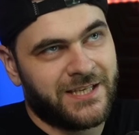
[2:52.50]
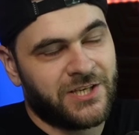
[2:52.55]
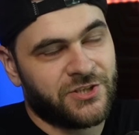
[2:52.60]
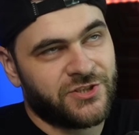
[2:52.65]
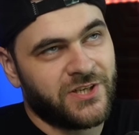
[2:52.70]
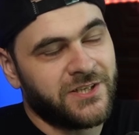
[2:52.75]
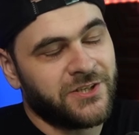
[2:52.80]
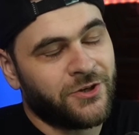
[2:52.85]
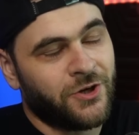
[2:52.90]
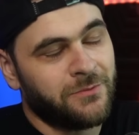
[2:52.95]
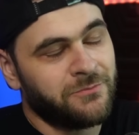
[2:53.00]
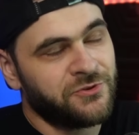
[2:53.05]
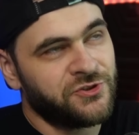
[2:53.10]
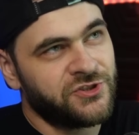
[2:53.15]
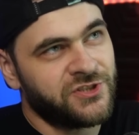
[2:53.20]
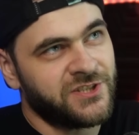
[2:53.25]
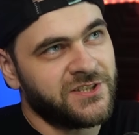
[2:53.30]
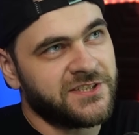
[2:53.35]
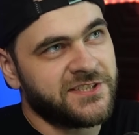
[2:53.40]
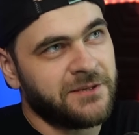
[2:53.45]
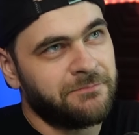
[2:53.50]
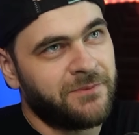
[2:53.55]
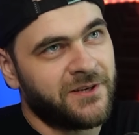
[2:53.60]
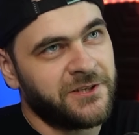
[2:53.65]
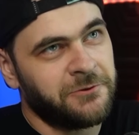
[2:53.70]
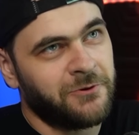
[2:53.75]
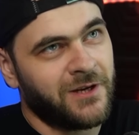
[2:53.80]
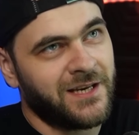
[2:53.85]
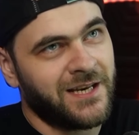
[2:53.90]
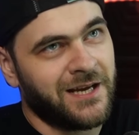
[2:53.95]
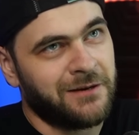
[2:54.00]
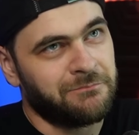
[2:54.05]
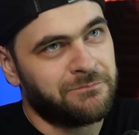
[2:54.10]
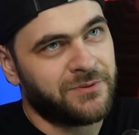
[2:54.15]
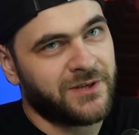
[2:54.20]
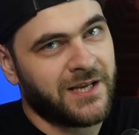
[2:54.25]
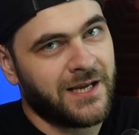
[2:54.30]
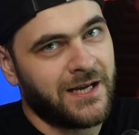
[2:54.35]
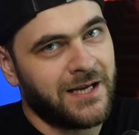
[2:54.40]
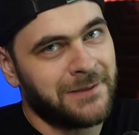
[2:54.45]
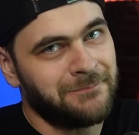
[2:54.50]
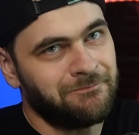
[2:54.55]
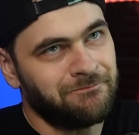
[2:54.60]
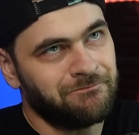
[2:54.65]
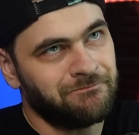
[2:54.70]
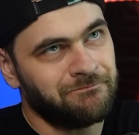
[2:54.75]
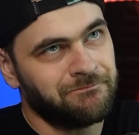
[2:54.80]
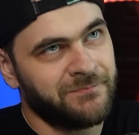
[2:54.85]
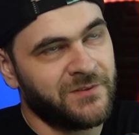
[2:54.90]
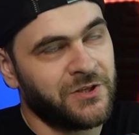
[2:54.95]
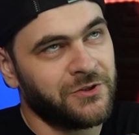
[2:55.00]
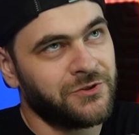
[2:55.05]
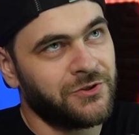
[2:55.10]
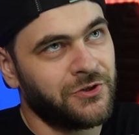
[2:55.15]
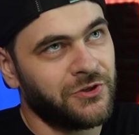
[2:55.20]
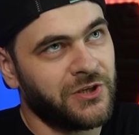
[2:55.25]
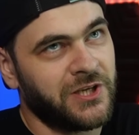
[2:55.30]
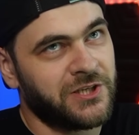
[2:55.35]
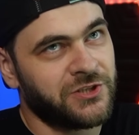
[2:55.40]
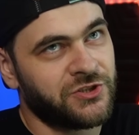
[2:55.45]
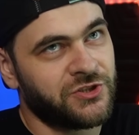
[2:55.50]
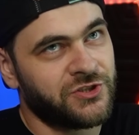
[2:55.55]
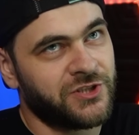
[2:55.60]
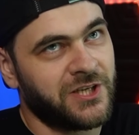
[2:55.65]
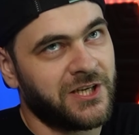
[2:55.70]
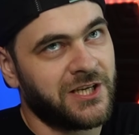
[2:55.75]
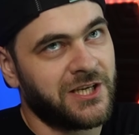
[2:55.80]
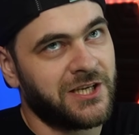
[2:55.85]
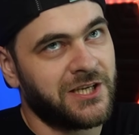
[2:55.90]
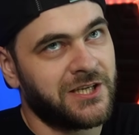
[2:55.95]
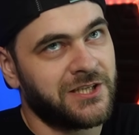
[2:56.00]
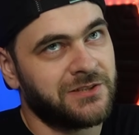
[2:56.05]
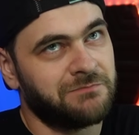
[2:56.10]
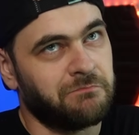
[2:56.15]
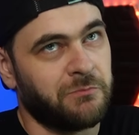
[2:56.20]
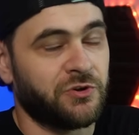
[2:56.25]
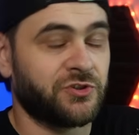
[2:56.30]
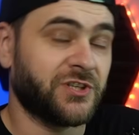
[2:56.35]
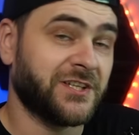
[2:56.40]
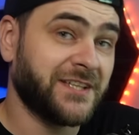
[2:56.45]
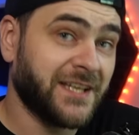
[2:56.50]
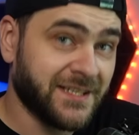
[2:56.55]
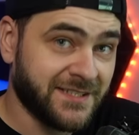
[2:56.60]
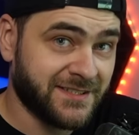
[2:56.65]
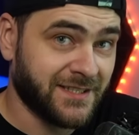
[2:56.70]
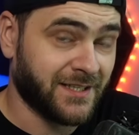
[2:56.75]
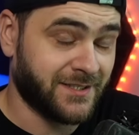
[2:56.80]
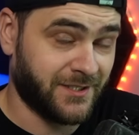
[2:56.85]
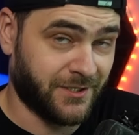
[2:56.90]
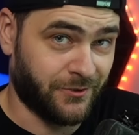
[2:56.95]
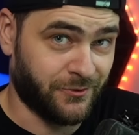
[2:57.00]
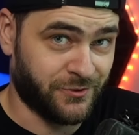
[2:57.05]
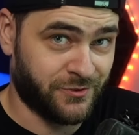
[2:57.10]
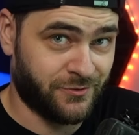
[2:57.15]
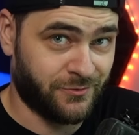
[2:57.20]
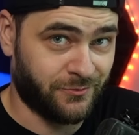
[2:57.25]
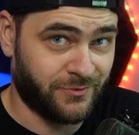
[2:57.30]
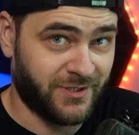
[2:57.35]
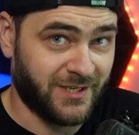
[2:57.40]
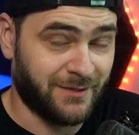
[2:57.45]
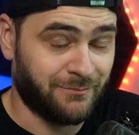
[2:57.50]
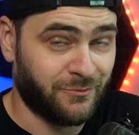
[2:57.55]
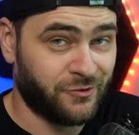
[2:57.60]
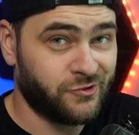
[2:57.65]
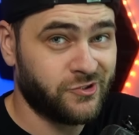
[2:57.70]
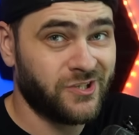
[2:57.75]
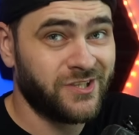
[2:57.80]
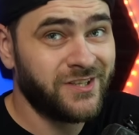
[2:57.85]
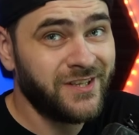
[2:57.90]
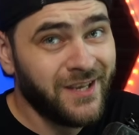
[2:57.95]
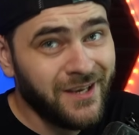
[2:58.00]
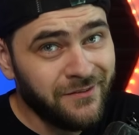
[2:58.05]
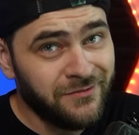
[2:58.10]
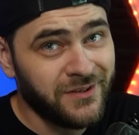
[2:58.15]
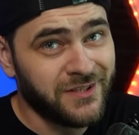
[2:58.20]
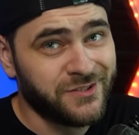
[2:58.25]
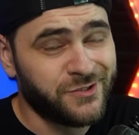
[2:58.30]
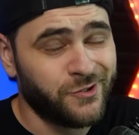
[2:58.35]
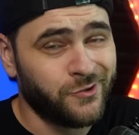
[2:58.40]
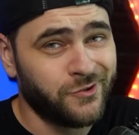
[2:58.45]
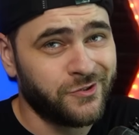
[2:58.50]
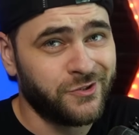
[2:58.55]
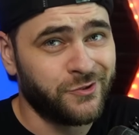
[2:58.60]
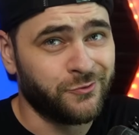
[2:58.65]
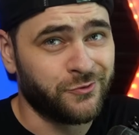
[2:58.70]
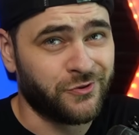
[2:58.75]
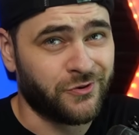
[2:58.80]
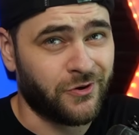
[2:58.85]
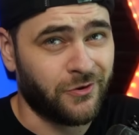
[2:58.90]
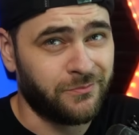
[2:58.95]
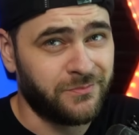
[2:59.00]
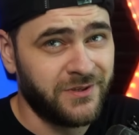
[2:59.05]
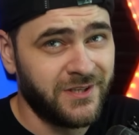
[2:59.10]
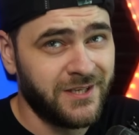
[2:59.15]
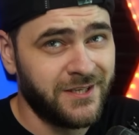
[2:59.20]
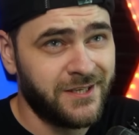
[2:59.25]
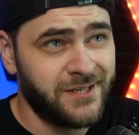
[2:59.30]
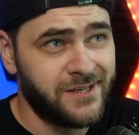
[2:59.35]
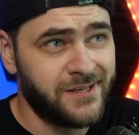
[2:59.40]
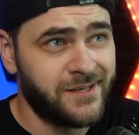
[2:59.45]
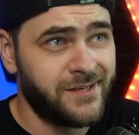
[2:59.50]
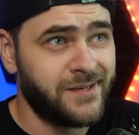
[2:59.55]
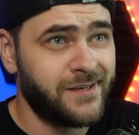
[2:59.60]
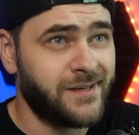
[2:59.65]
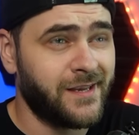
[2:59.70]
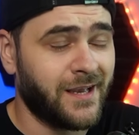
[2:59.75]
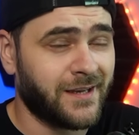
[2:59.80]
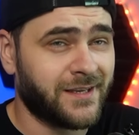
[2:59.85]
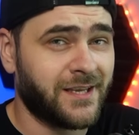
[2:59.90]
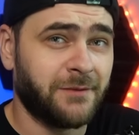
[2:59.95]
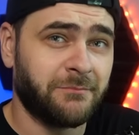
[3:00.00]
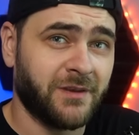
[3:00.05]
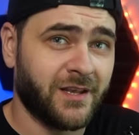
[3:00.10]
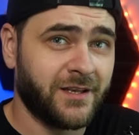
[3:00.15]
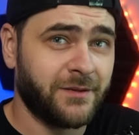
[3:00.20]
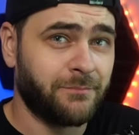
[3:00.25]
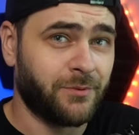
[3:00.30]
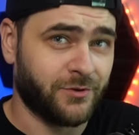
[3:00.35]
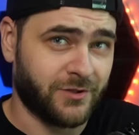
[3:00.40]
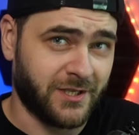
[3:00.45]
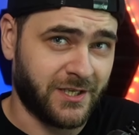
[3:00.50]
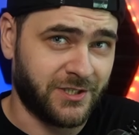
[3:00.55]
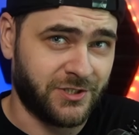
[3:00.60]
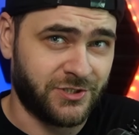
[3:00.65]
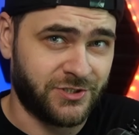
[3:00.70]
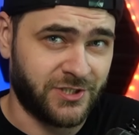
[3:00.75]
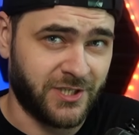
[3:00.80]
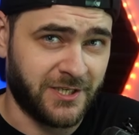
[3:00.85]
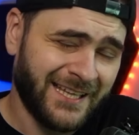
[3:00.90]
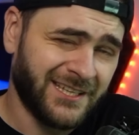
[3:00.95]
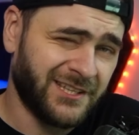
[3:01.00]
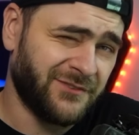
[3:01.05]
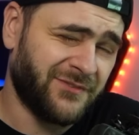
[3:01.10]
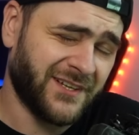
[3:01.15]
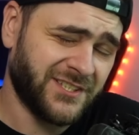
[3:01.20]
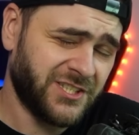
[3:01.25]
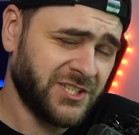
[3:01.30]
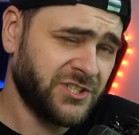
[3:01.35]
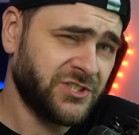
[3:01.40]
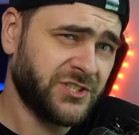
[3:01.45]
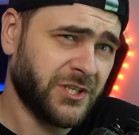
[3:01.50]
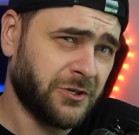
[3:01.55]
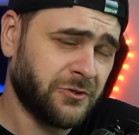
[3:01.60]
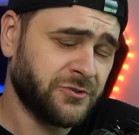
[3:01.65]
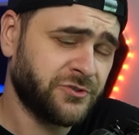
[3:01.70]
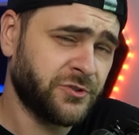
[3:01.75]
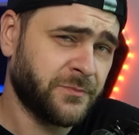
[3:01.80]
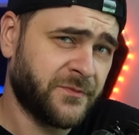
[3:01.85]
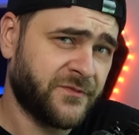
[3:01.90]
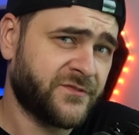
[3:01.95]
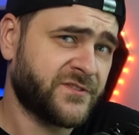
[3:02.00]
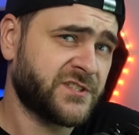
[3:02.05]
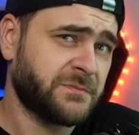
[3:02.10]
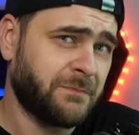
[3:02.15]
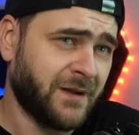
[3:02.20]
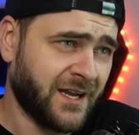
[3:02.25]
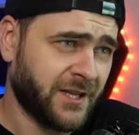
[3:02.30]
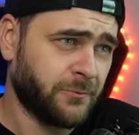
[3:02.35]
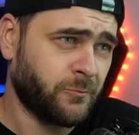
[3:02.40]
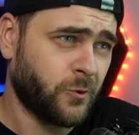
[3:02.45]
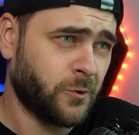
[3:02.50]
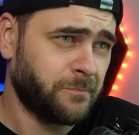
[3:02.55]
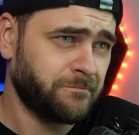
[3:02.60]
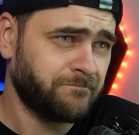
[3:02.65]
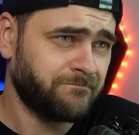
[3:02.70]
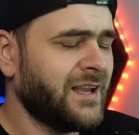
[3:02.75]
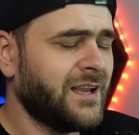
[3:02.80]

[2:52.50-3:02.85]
Jeżeli komuś się nie zapaliła lampka, no to jeszcze może nie zna tego studia, może nie wie, co oni już robili i jakie mieli podejście. 20 osób wsparło.